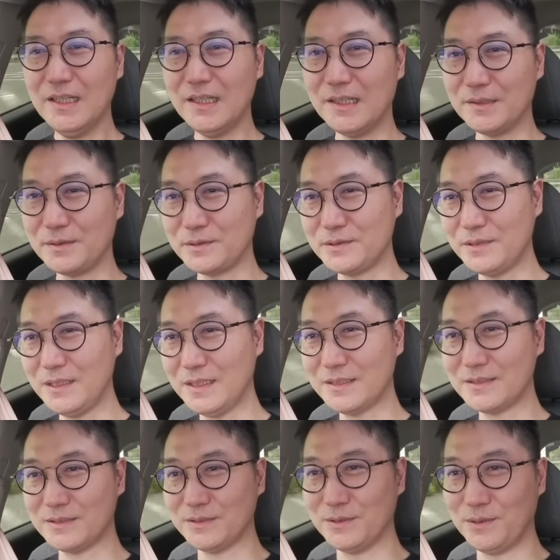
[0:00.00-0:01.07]
あの、9
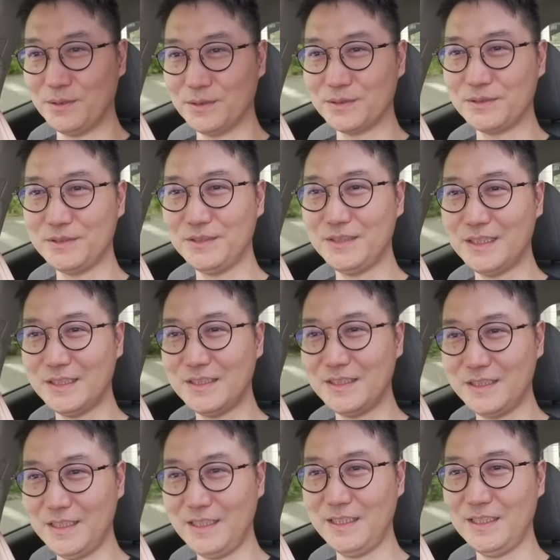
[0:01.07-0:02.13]
月の1
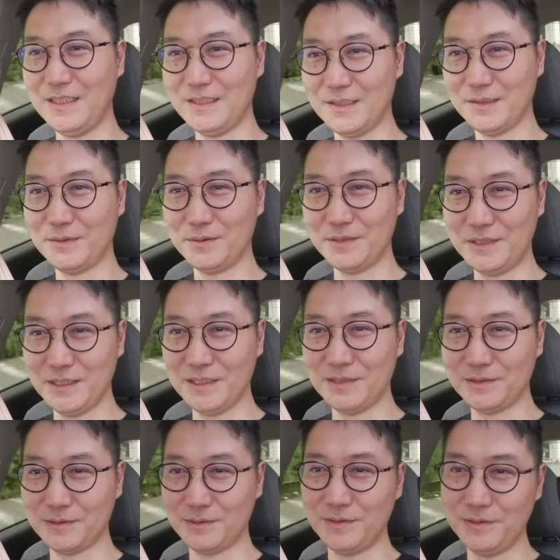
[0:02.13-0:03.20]
日にこっちに
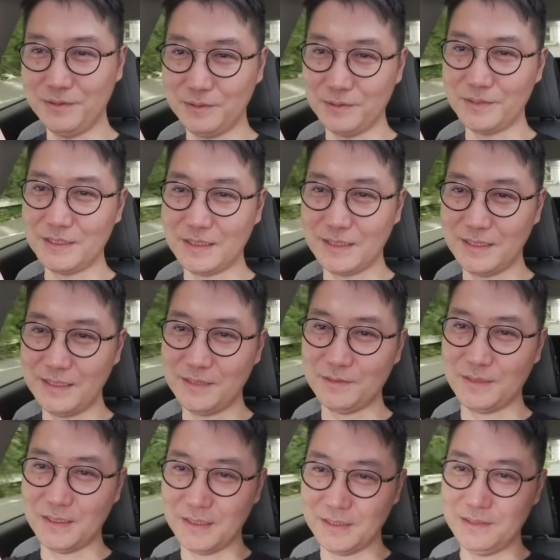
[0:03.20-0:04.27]
大阪にと
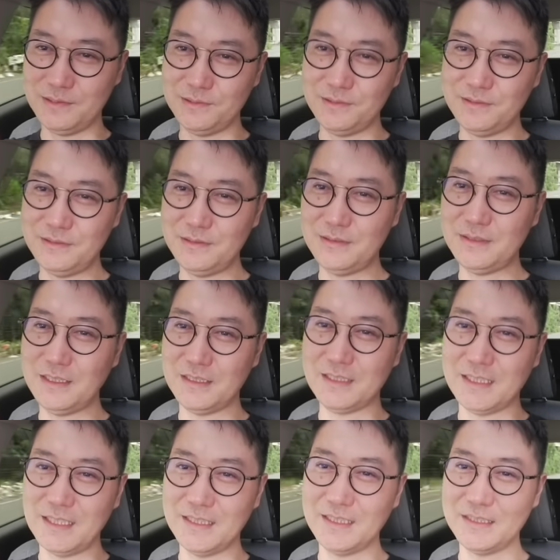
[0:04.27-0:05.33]
か言って
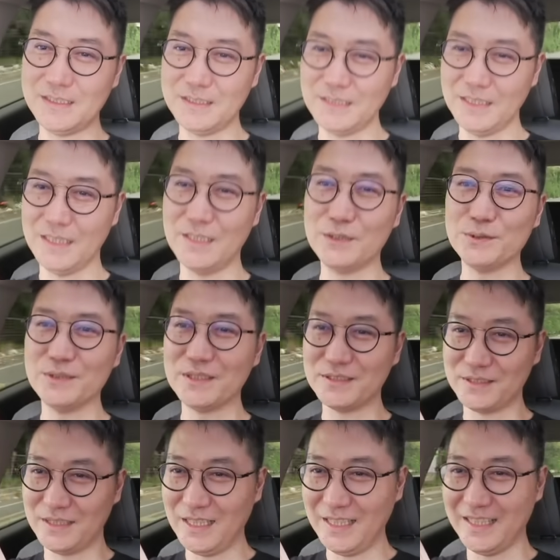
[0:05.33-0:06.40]
た話があるんで
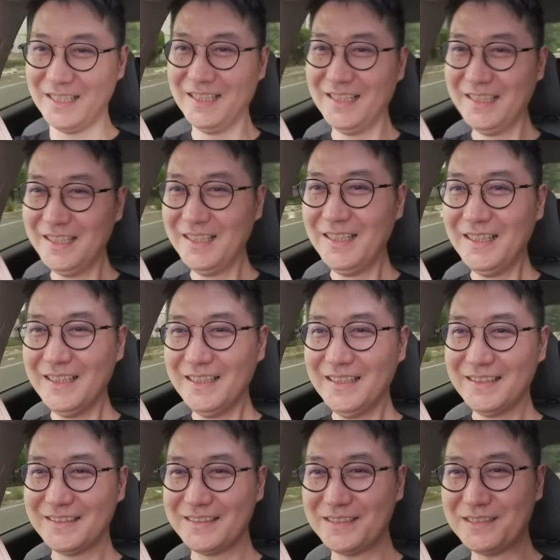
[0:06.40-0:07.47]
すが
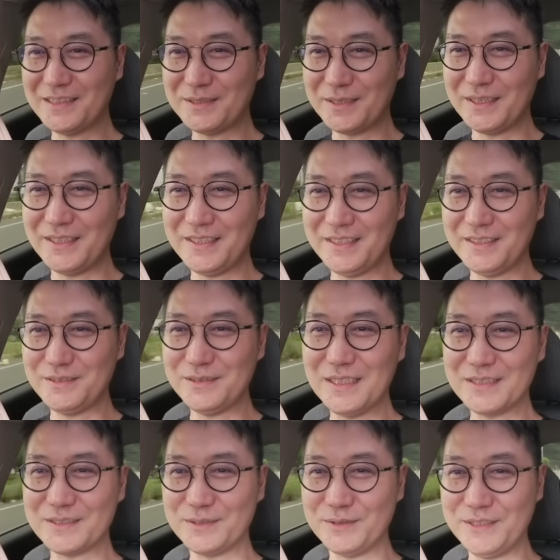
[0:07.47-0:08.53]
実はそれ9
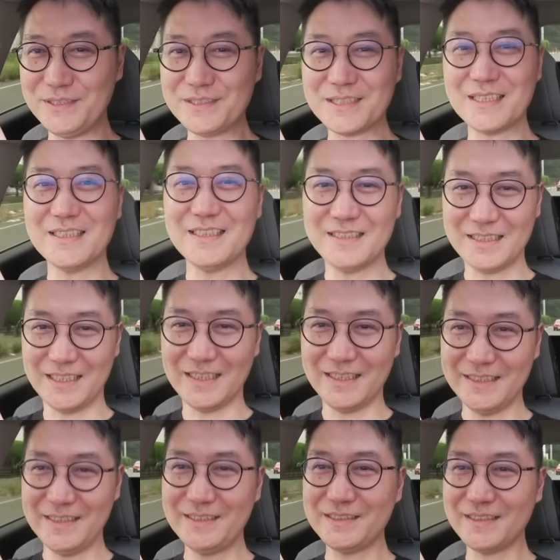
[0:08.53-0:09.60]
月の5日でした。
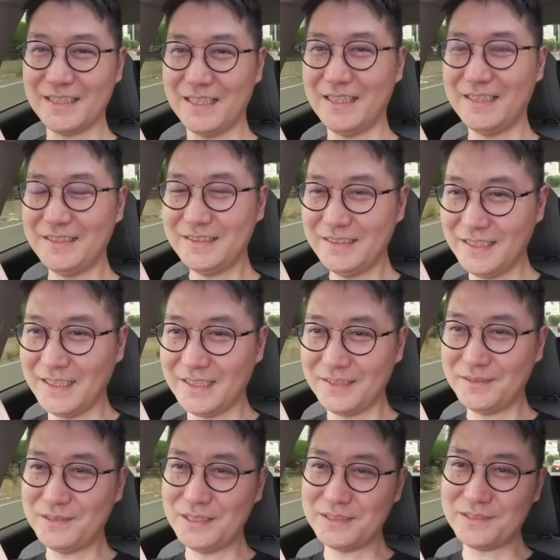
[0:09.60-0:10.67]
5日。ね、
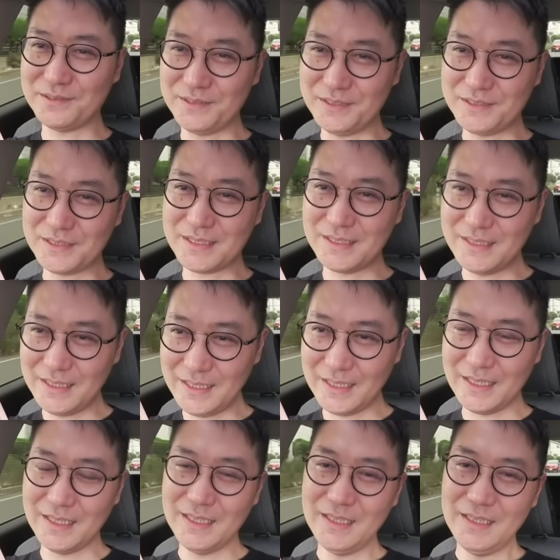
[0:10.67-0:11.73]
9月の5日
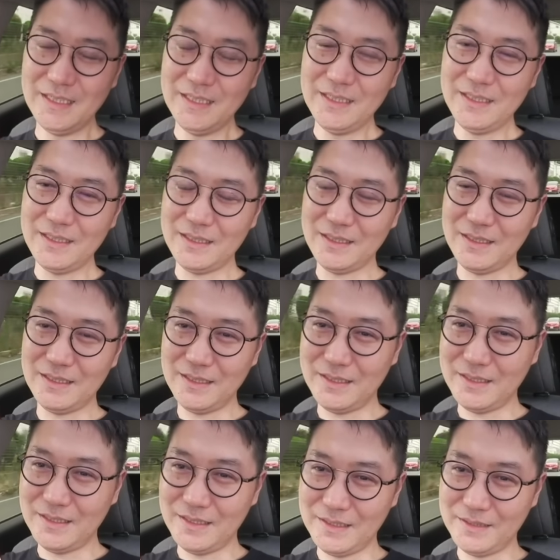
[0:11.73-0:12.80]
で、
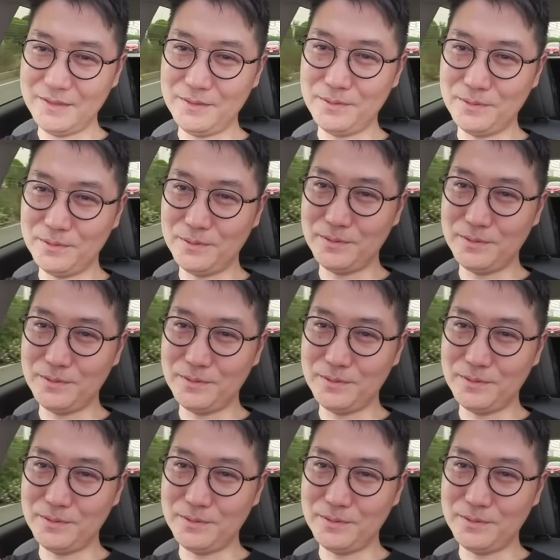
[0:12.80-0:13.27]
えー、っと、